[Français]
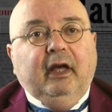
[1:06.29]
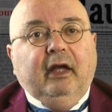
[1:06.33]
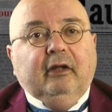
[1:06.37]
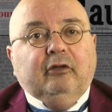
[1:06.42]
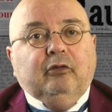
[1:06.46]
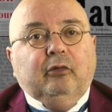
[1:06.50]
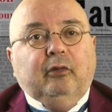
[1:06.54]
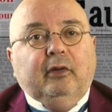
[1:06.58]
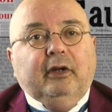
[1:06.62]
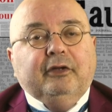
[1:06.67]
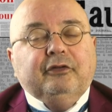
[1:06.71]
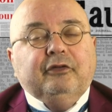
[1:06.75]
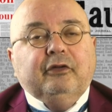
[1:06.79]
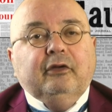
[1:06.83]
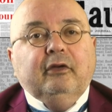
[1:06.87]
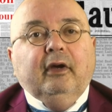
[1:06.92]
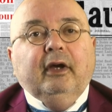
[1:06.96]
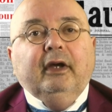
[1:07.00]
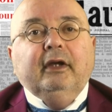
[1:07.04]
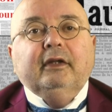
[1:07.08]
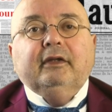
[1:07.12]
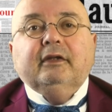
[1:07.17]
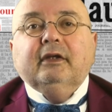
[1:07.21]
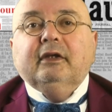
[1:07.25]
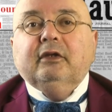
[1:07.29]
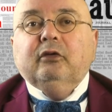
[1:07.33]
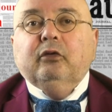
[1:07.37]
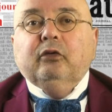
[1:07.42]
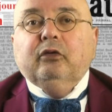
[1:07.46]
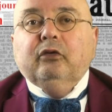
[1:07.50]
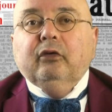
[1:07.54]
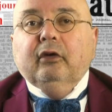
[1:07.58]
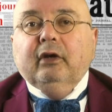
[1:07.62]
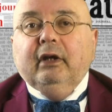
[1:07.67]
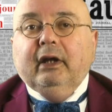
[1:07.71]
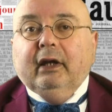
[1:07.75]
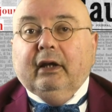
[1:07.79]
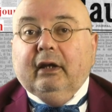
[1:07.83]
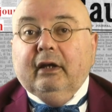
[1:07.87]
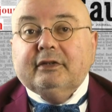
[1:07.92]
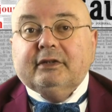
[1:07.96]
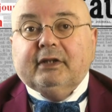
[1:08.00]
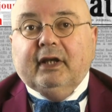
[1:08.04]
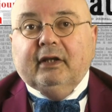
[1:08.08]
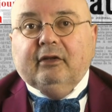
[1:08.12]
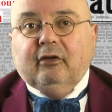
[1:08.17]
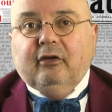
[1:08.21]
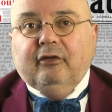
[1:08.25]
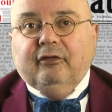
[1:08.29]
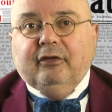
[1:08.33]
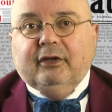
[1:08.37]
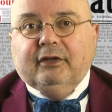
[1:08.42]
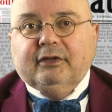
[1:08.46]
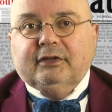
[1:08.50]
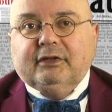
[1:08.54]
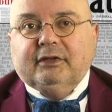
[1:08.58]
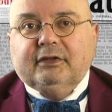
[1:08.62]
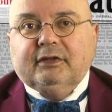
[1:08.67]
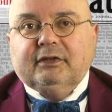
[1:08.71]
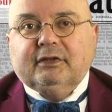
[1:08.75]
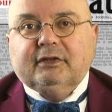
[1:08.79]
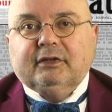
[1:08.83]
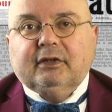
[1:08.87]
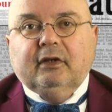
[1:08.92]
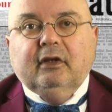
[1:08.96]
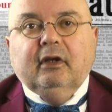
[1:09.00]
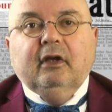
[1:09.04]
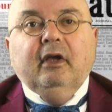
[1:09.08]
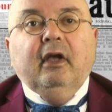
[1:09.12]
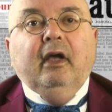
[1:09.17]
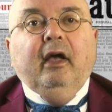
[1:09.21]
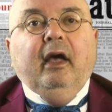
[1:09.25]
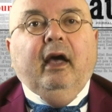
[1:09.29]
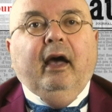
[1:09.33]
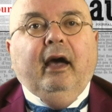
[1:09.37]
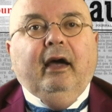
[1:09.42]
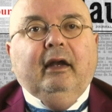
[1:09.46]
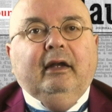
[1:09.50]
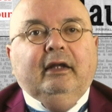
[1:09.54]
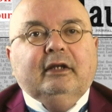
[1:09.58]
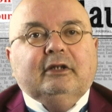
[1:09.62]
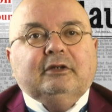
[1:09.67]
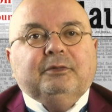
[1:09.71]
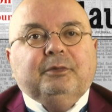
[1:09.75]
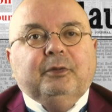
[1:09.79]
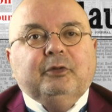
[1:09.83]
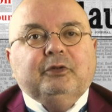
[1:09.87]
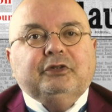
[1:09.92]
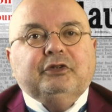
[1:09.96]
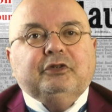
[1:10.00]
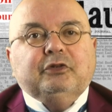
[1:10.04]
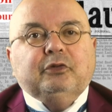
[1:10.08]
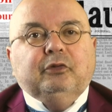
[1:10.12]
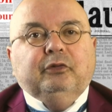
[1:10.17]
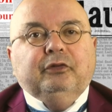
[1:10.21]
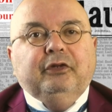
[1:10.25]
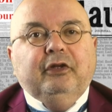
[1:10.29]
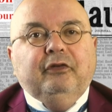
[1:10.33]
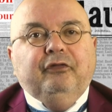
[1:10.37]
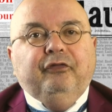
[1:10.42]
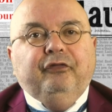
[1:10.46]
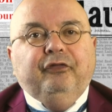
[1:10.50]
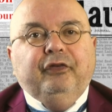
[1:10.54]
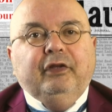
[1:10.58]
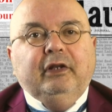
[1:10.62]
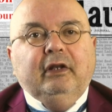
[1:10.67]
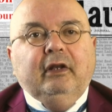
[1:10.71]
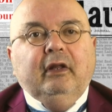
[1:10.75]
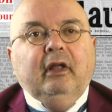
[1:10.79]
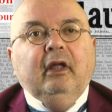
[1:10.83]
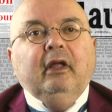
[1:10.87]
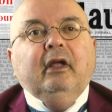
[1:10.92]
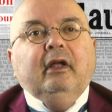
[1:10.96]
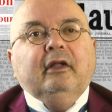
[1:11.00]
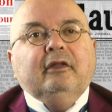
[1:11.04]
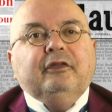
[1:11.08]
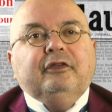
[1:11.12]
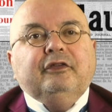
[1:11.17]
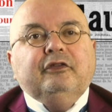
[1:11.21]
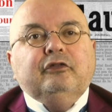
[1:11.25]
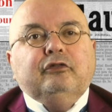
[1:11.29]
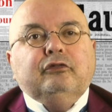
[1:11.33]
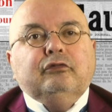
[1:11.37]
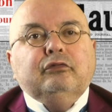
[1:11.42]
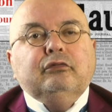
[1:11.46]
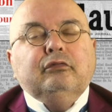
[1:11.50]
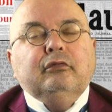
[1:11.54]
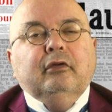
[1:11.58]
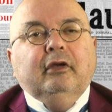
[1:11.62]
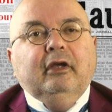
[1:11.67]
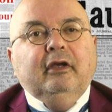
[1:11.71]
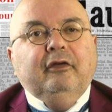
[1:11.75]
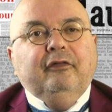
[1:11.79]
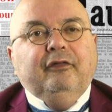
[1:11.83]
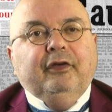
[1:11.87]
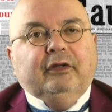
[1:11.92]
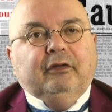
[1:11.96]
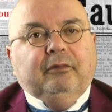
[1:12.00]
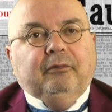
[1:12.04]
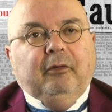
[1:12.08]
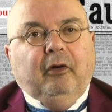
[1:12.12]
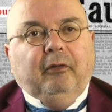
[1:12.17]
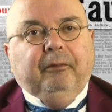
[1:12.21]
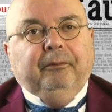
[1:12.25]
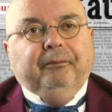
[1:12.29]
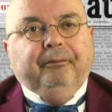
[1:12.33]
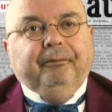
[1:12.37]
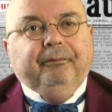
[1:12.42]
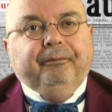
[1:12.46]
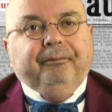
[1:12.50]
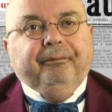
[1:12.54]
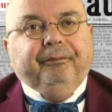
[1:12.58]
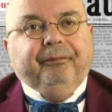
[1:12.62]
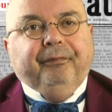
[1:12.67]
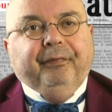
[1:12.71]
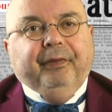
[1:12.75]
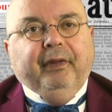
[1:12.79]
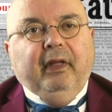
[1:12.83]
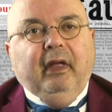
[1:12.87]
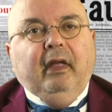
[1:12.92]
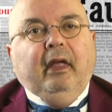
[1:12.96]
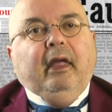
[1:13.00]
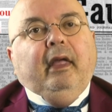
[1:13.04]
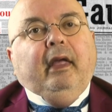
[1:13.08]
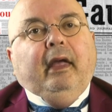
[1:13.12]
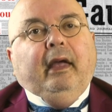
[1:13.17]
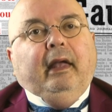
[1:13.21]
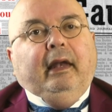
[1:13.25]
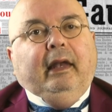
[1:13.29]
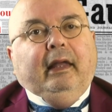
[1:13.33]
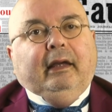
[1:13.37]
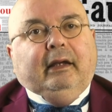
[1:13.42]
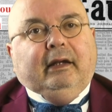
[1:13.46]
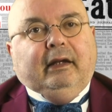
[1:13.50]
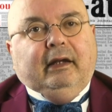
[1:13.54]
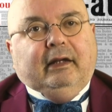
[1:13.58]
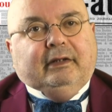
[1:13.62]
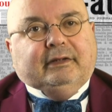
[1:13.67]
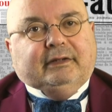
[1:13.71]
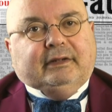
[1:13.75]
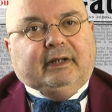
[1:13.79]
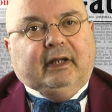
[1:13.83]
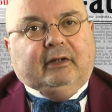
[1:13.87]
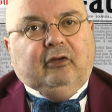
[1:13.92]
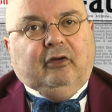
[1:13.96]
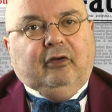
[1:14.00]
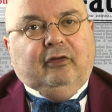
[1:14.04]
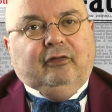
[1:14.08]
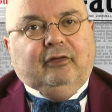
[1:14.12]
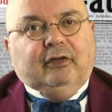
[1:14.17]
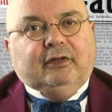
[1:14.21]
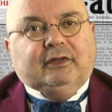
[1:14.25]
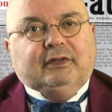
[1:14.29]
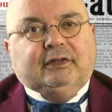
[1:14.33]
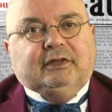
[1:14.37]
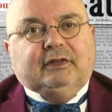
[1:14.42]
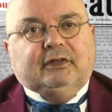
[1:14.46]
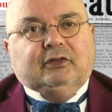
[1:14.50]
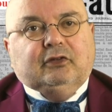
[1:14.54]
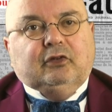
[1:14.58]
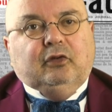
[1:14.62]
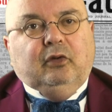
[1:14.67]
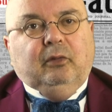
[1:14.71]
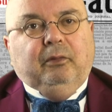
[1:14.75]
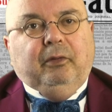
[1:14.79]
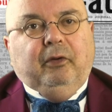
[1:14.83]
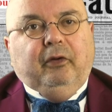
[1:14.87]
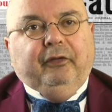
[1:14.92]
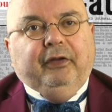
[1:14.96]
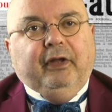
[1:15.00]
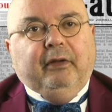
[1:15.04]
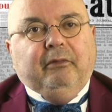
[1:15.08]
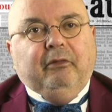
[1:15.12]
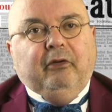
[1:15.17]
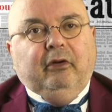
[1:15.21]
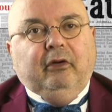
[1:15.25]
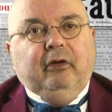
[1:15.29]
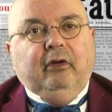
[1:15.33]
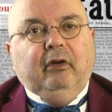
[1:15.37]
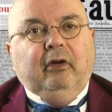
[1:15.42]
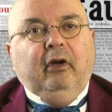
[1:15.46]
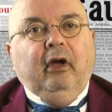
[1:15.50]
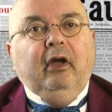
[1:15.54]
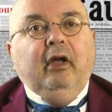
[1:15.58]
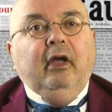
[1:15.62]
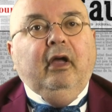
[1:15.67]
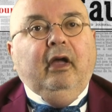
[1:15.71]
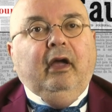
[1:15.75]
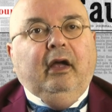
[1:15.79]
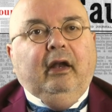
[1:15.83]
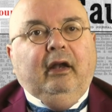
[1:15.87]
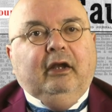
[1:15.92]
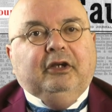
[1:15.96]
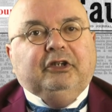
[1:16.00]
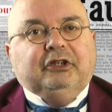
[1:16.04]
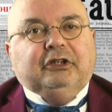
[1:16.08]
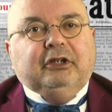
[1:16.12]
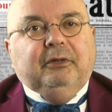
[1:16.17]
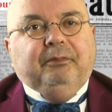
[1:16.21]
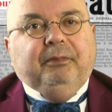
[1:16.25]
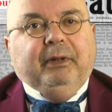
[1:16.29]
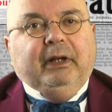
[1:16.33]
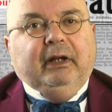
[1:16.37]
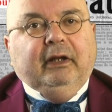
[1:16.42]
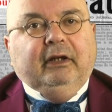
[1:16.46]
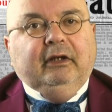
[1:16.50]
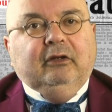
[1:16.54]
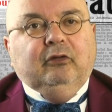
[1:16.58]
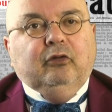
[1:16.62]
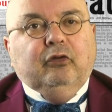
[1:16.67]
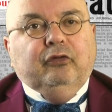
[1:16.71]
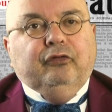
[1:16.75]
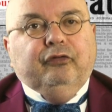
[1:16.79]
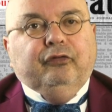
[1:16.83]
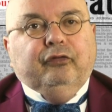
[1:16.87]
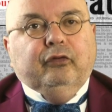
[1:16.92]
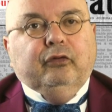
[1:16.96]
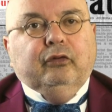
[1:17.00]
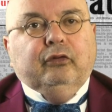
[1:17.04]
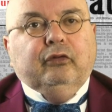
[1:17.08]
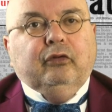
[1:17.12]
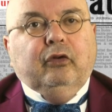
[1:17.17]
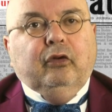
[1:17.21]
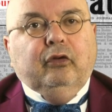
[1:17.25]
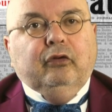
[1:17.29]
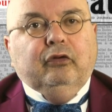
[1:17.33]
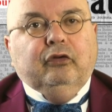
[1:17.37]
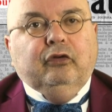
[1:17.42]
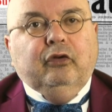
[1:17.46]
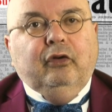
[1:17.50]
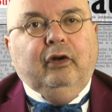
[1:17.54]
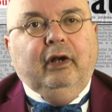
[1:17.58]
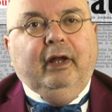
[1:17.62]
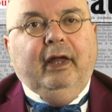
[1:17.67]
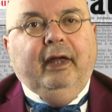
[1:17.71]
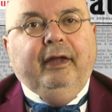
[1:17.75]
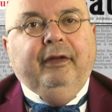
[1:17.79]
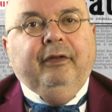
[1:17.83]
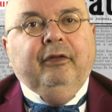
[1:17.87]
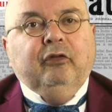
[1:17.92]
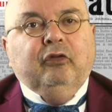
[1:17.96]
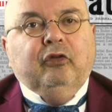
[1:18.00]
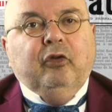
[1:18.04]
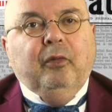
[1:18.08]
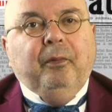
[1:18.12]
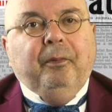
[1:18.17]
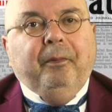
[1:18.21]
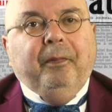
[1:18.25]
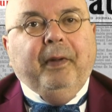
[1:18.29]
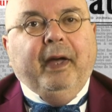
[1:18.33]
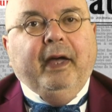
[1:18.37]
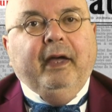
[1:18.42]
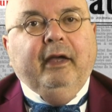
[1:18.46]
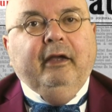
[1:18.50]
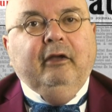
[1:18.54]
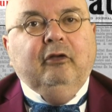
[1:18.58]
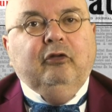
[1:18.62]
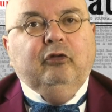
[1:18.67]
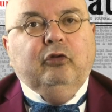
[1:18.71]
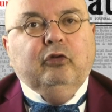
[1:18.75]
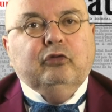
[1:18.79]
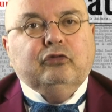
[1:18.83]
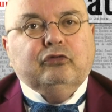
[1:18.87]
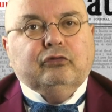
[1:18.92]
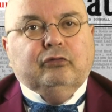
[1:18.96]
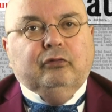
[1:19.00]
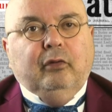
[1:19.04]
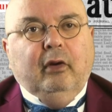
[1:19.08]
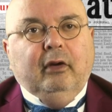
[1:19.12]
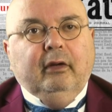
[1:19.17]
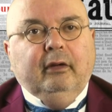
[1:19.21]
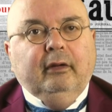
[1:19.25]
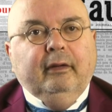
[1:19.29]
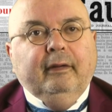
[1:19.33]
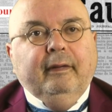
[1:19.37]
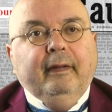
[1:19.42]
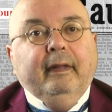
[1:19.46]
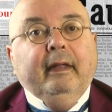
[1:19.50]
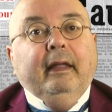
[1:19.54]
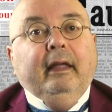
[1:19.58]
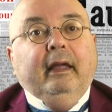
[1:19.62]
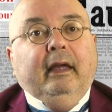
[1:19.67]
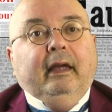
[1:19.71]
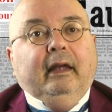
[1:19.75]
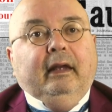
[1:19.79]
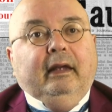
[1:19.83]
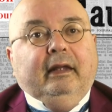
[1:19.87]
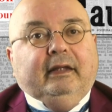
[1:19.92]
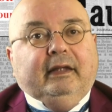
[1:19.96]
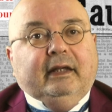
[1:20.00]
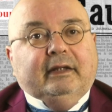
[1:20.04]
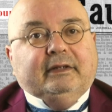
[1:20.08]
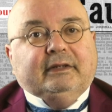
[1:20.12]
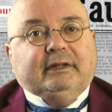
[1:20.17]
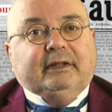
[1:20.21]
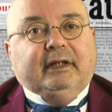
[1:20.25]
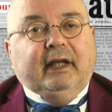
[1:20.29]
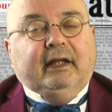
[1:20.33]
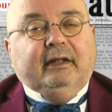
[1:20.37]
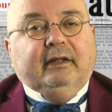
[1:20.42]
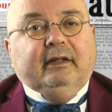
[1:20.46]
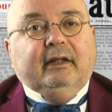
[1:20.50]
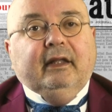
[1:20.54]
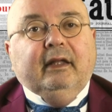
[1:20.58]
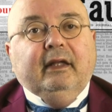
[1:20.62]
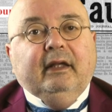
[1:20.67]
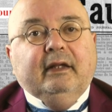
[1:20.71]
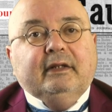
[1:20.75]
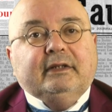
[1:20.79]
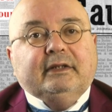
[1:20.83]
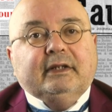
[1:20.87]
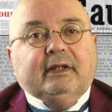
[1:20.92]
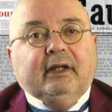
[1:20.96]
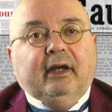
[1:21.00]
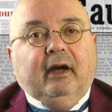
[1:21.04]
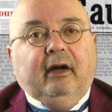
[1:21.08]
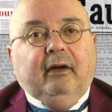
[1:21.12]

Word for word: à 3h, a été inaugurée la classe 86 à l'exposition des fils, tissus et vêtements. La classe 86 comprend d'abord la chapellerie de feutre, de laine, de paille, de soie, les casquettes, etc.